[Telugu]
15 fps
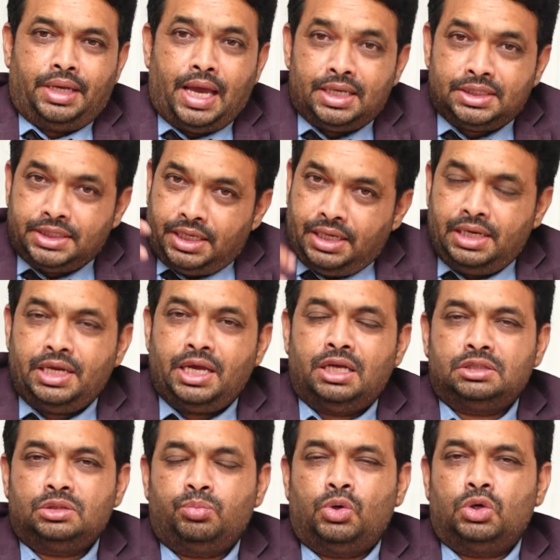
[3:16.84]
యాజ్ ఎర్లీ
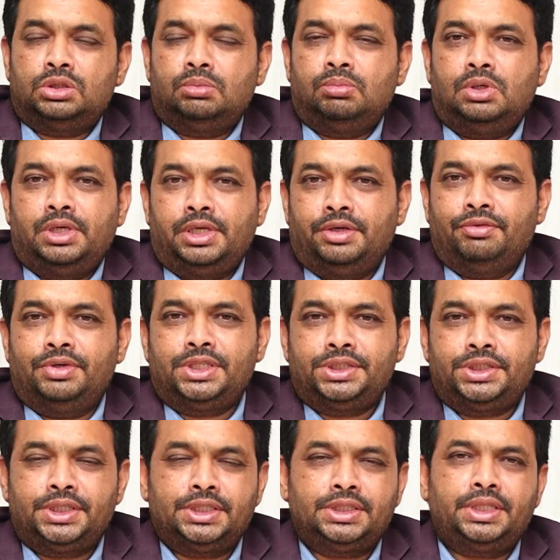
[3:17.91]
యాజ్ పాసిబుల్ ఇన్వెస్ట్
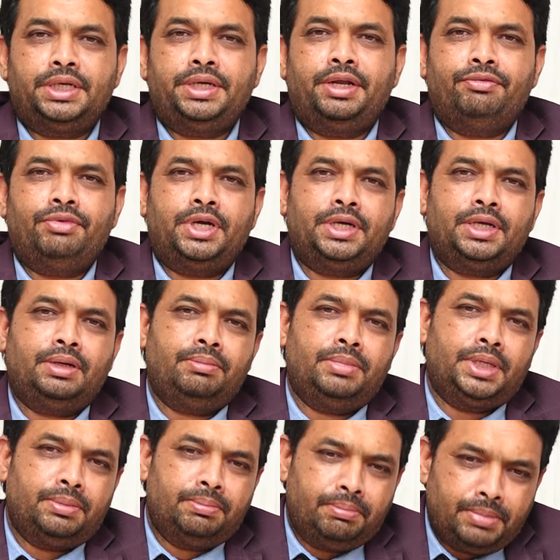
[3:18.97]
చేస్తే డెఫినెట్గా
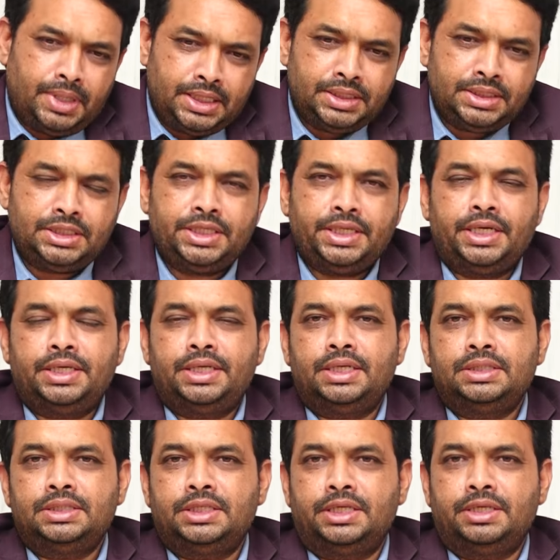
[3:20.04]
మీరు మంచి
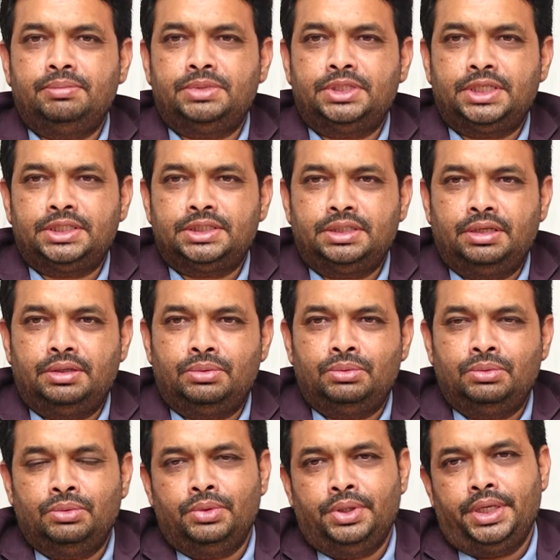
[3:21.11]
రిటర్న్స్ రీచ్ చేస్తారు
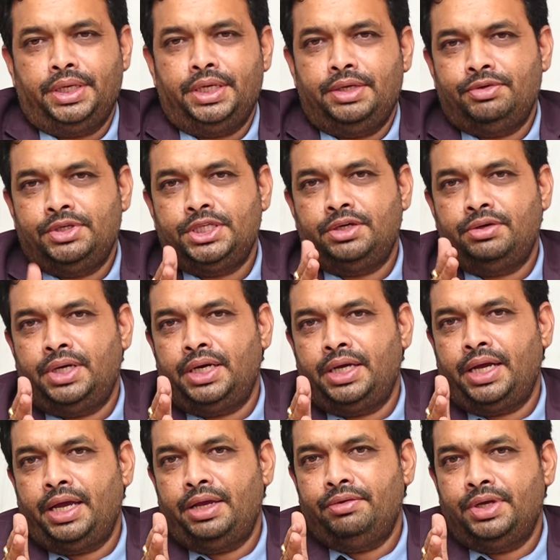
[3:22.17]
ఈ విజయవాడ
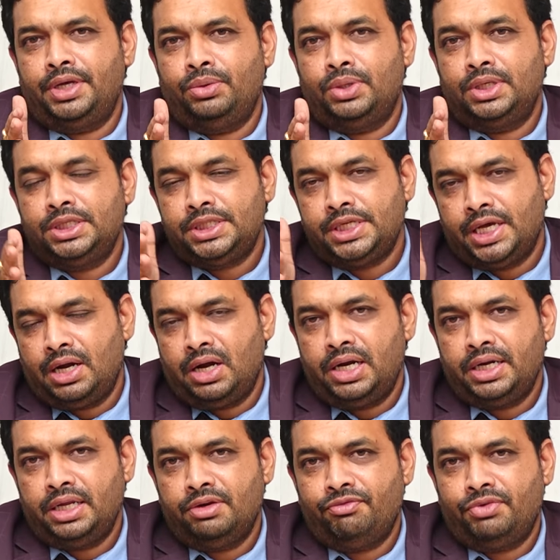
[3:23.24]
హైవే గురించి
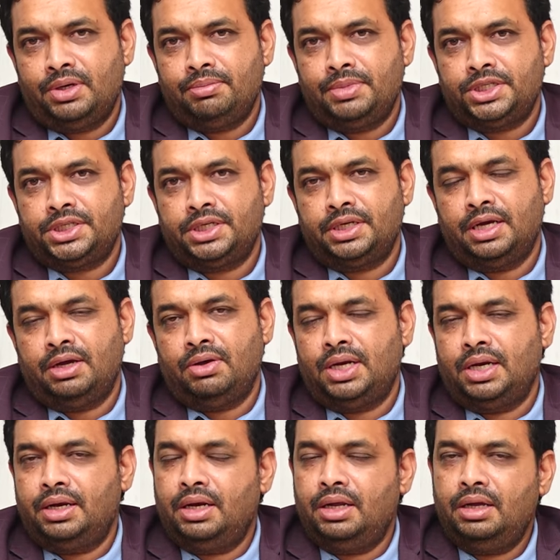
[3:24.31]
ఎలాంటి ఇన్ఫర్మేషన్
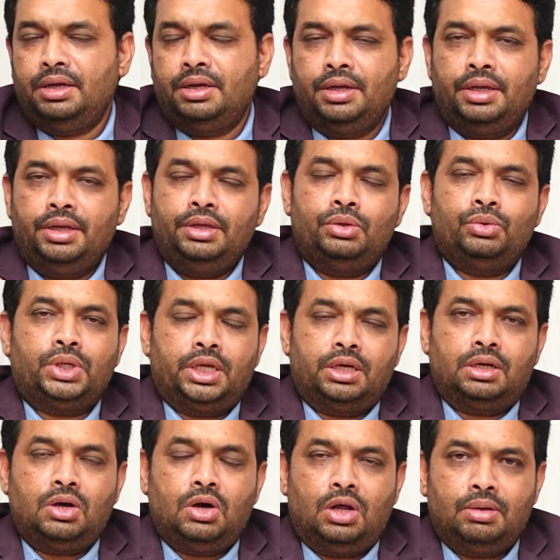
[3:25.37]
కావాలన్నా యూ
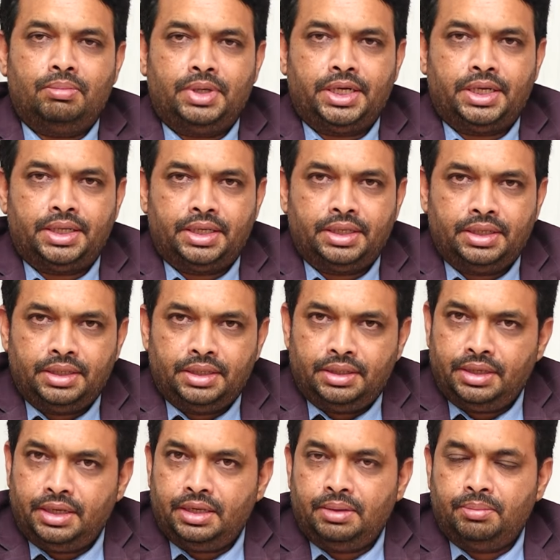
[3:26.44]
కెన్ కాల్ మీ అండి
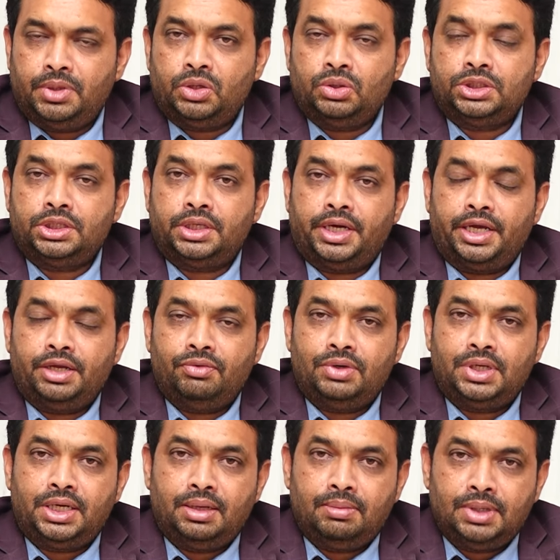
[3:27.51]
నా నెంబర్ వచ్చి నైన్
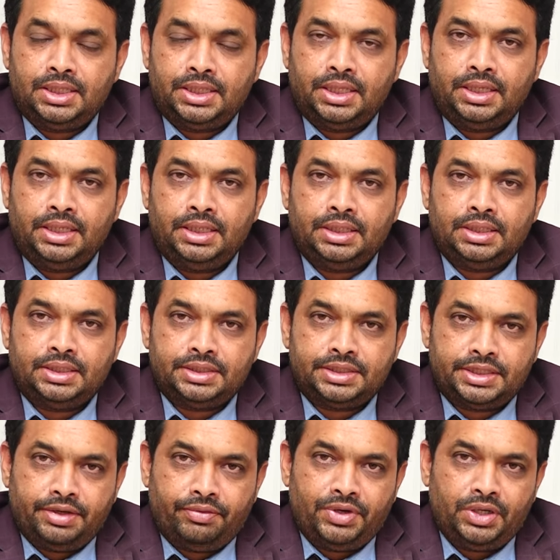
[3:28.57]
వన్ డబల్ త్రీ
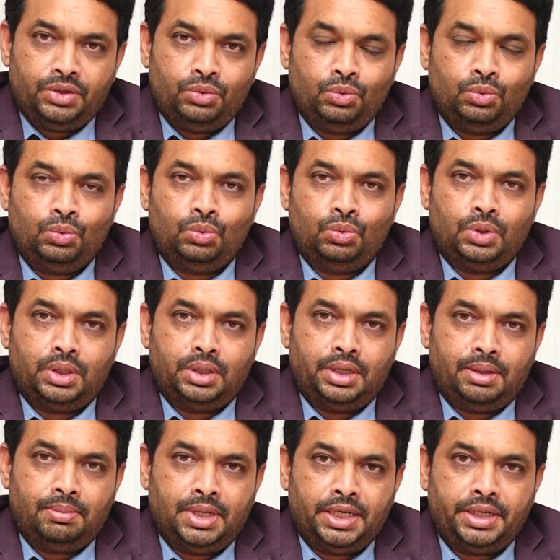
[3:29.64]
సెవెన్ టూ
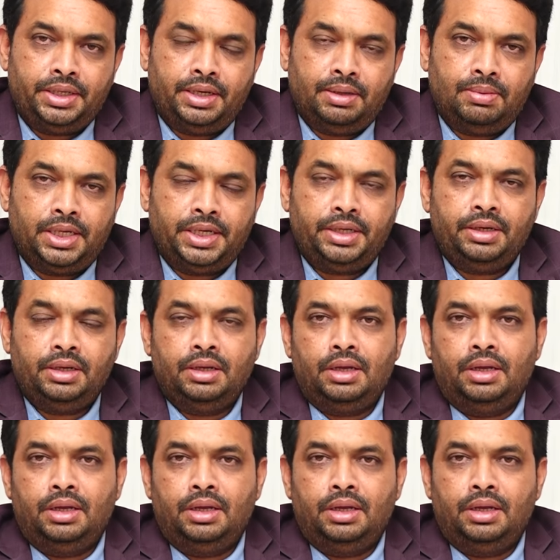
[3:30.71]
డబల్ ఎయిట్ డబల్ ఎయిట్